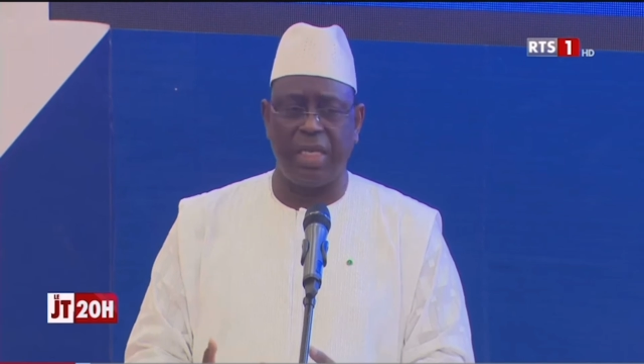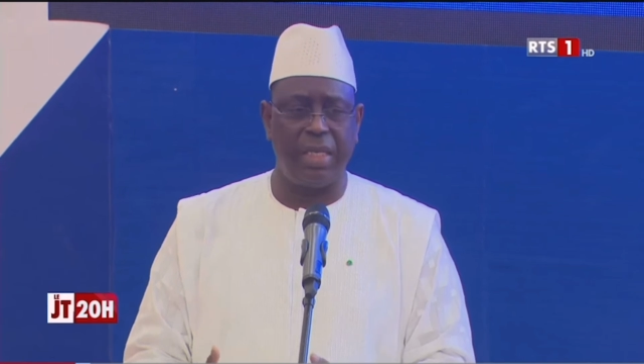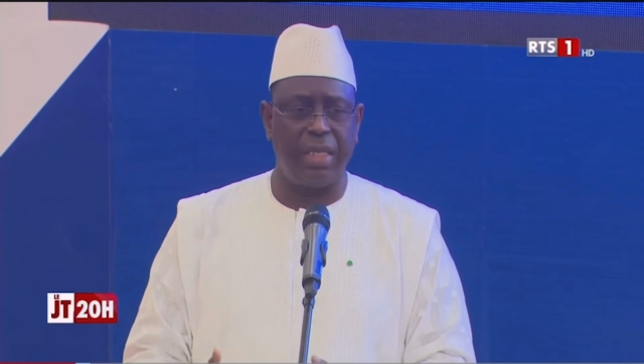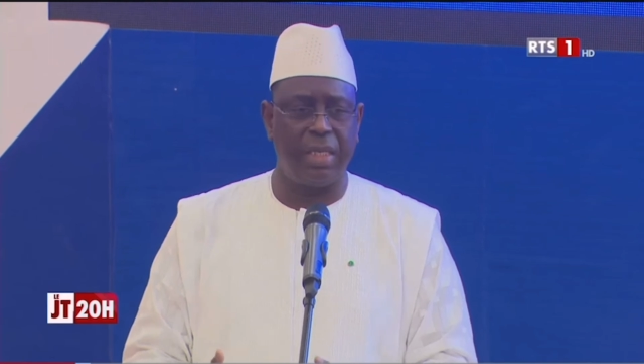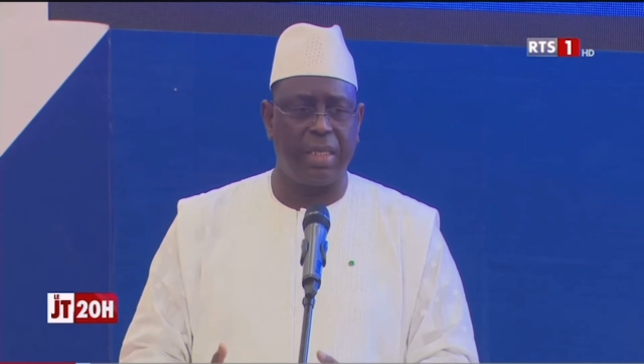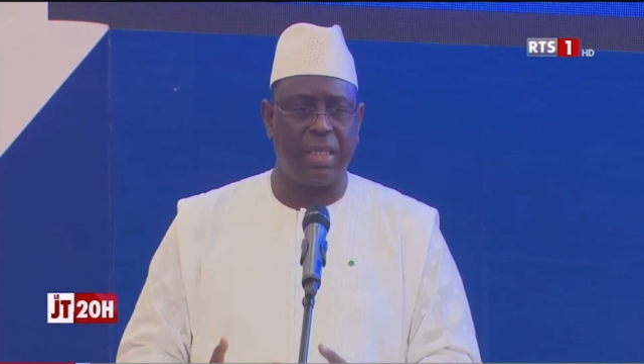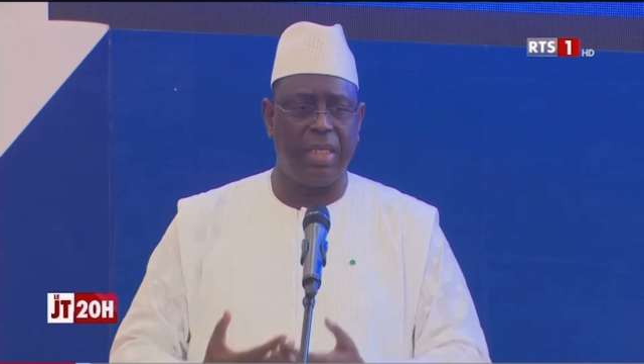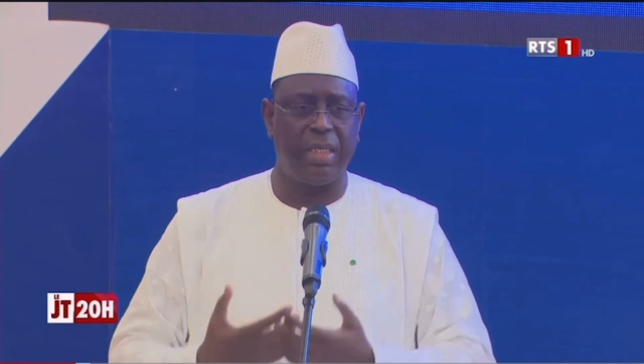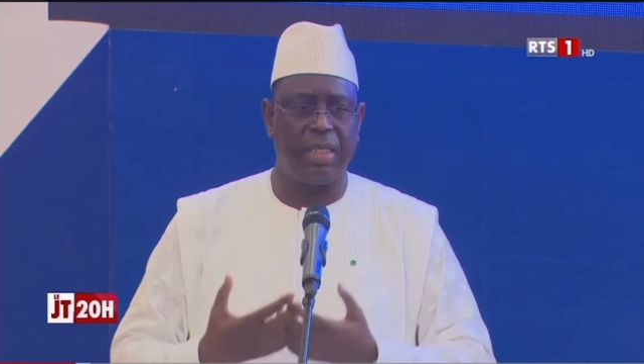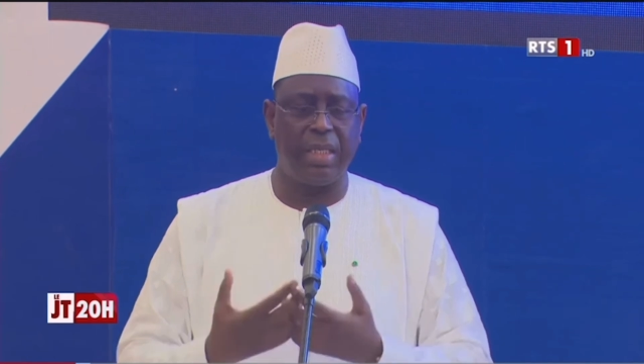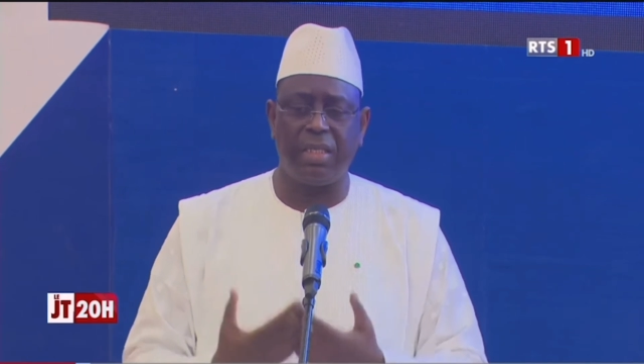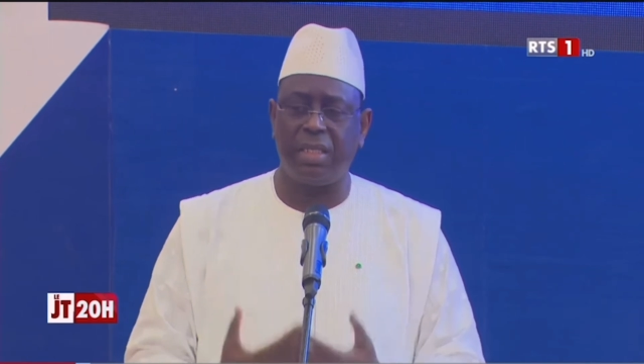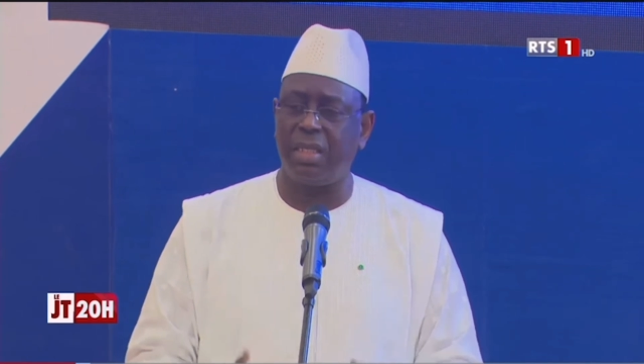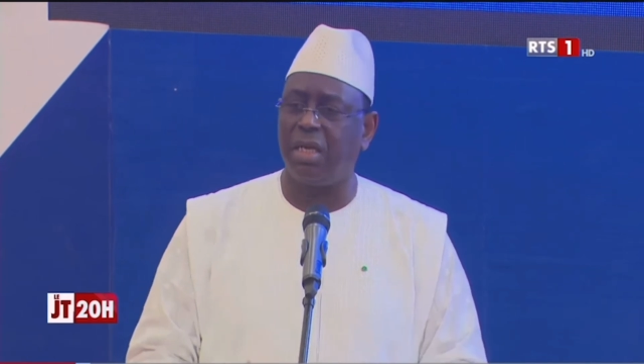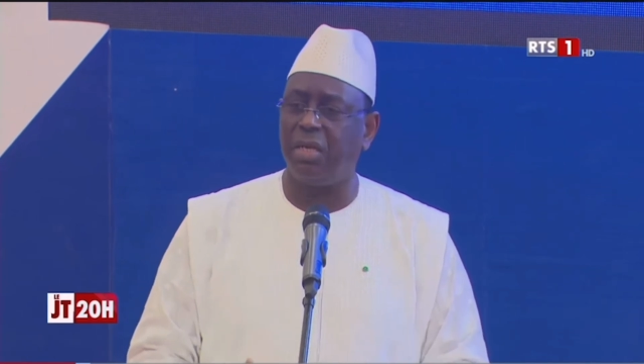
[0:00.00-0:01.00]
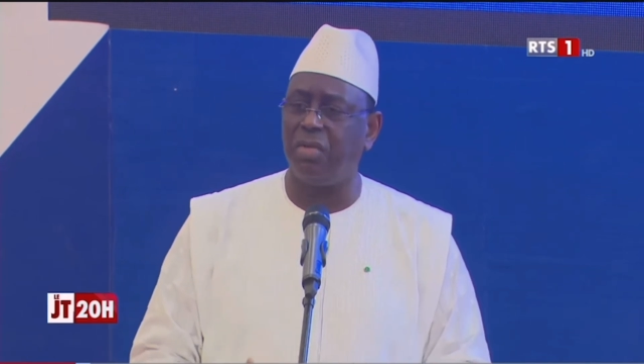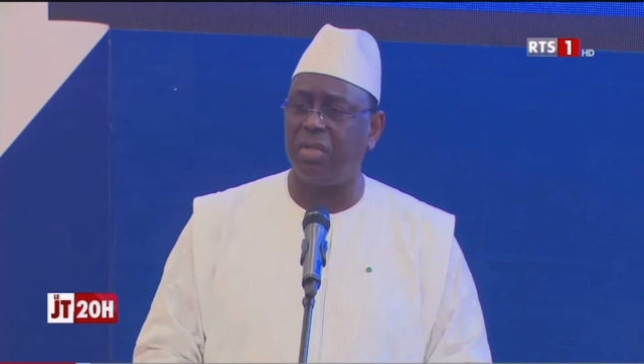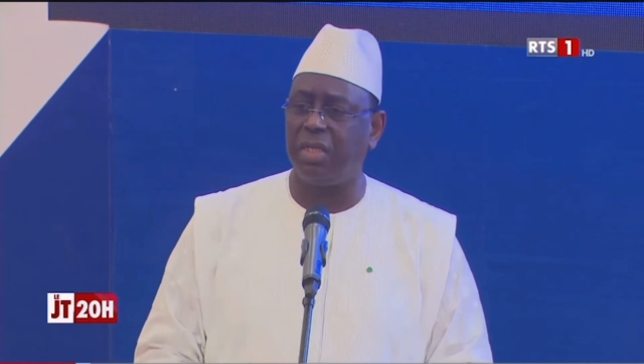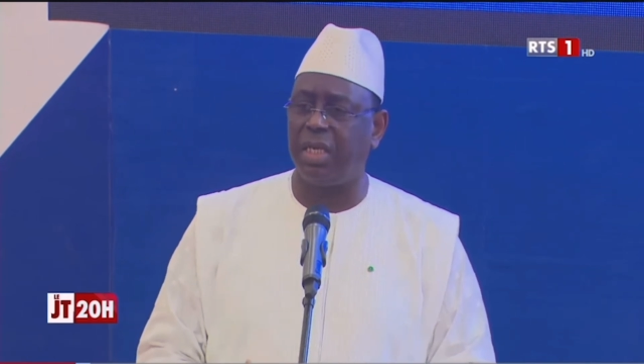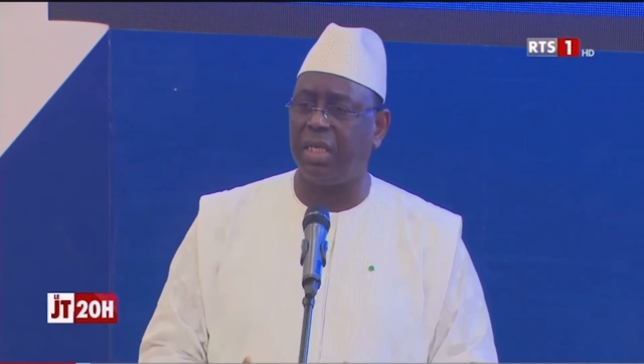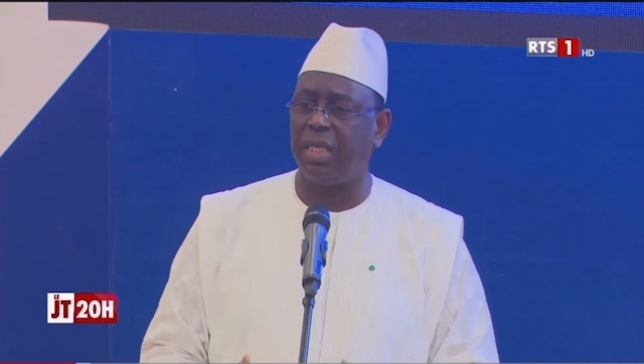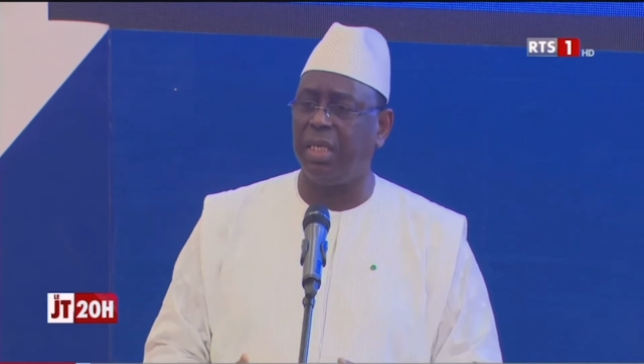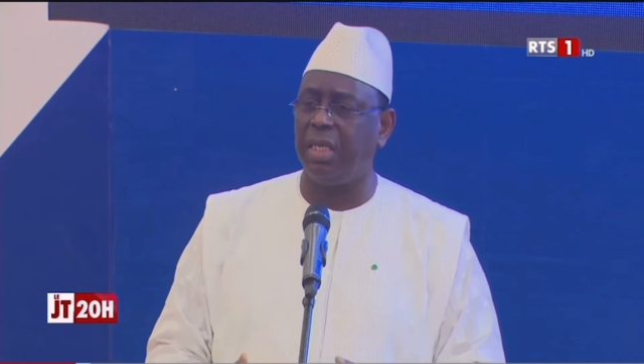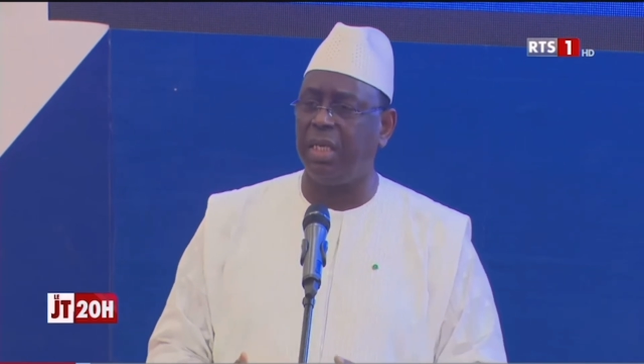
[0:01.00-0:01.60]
aident, que les enseignants nous aident,